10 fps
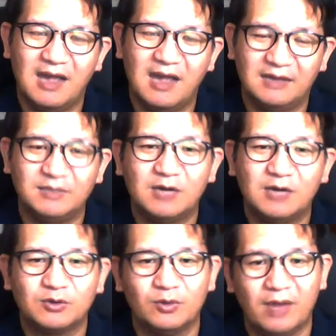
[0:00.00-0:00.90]

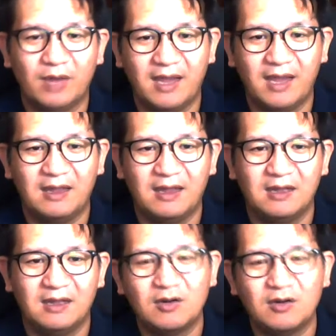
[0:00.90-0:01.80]
아름다운 교회,
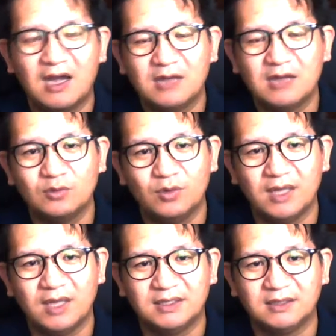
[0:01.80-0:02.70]
건강한
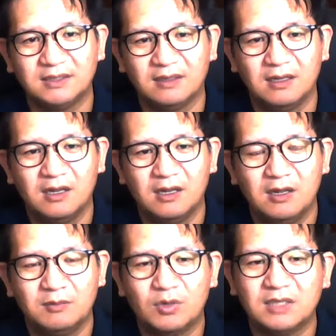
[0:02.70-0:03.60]
교회에는
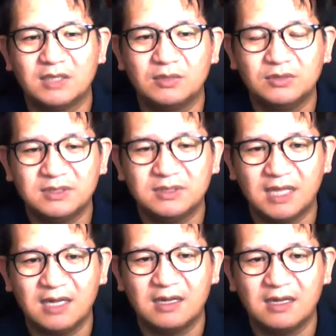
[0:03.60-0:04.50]
목회자
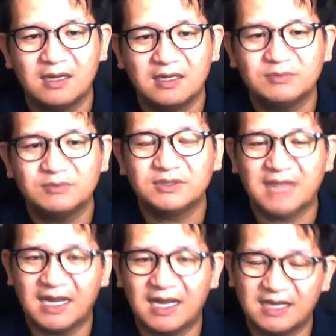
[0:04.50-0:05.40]
혼자 힘써
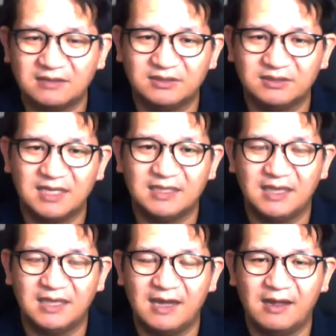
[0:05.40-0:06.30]
나아가는 것이
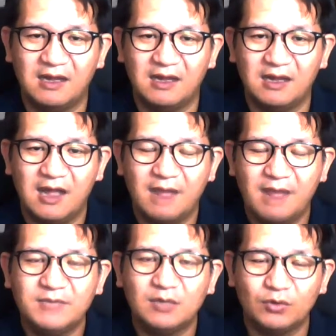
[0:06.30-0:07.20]
아니라
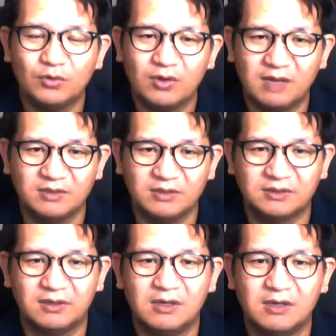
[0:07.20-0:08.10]
함께
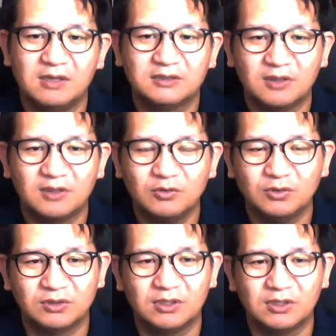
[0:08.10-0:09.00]
동역하면서
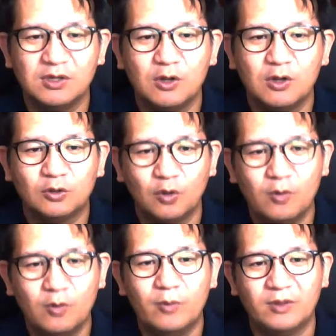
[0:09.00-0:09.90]
성도들을
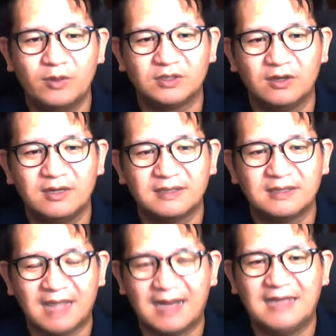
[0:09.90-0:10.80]
돌보면서
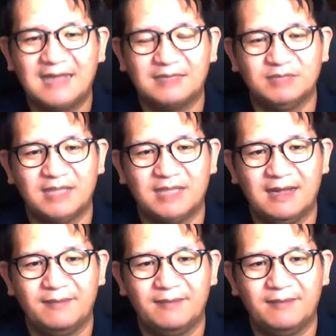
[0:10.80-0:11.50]
나가야 됩니다.